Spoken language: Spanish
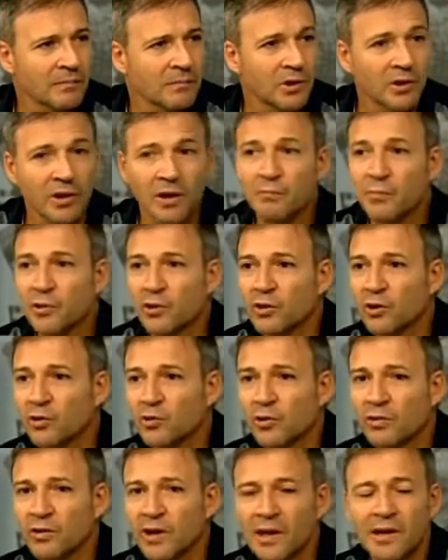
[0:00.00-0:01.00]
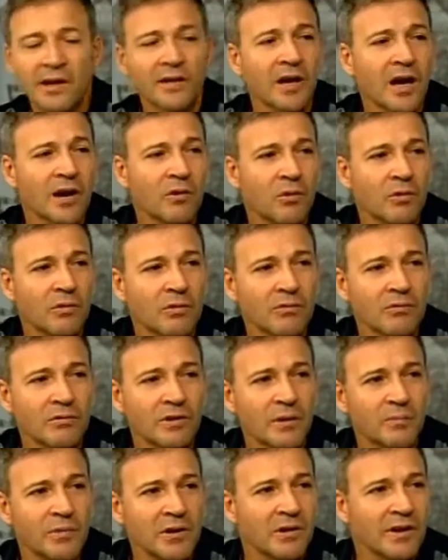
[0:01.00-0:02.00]
Por ejemplo, el otro día se dejó
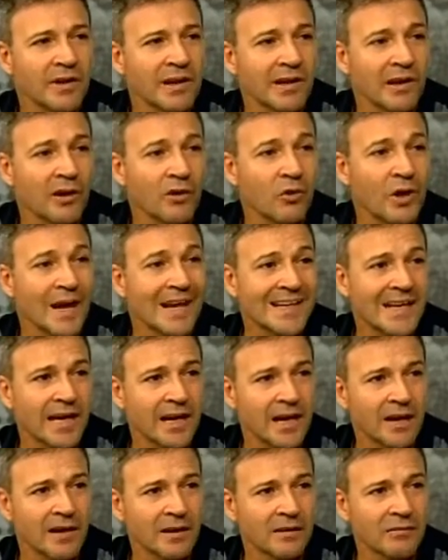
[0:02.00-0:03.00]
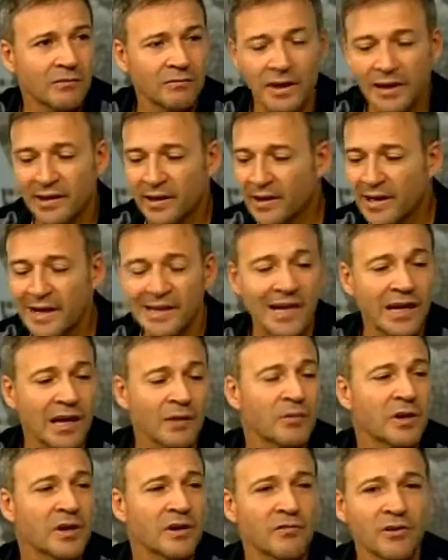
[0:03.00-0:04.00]
una persona se dejó la saca. La saca
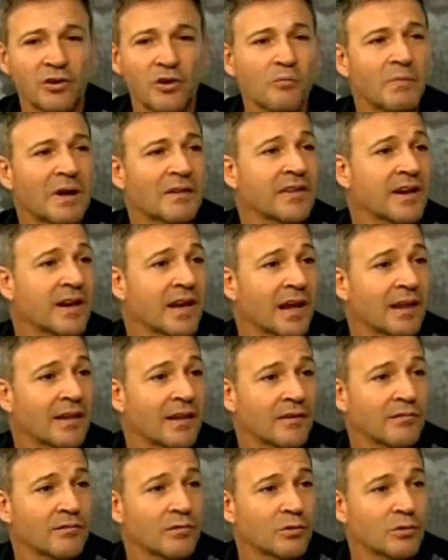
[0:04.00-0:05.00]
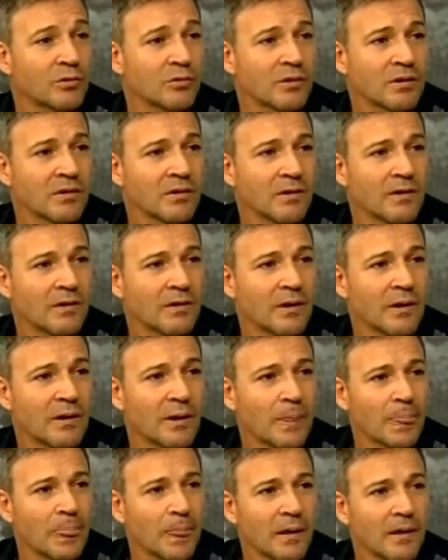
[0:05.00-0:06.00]
me refiero el material de fotos. Pues vaya
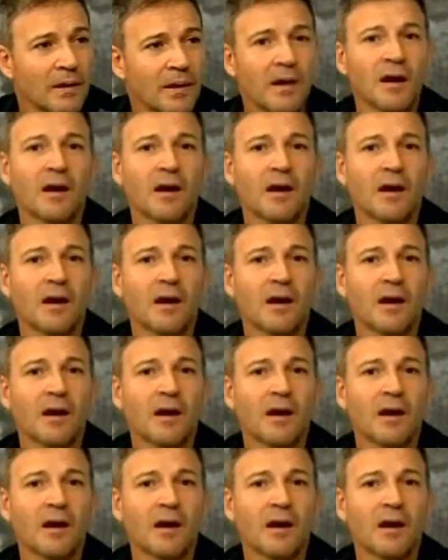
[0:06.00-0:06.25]
fotógrafo.